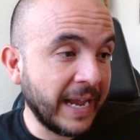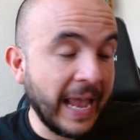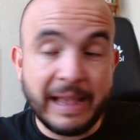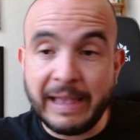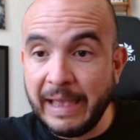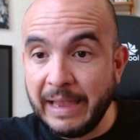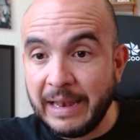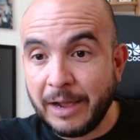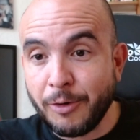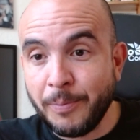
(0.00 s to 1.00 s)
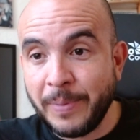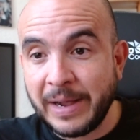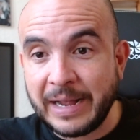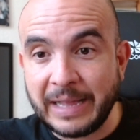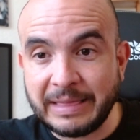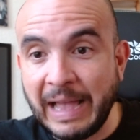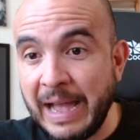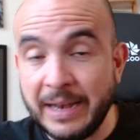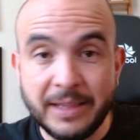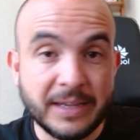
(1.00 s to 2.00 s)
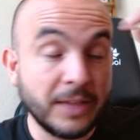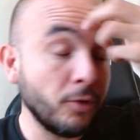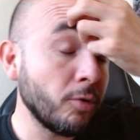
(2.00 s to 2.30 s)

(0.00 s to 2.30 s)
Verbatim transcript: Jeque y la Copa Qatar y ganó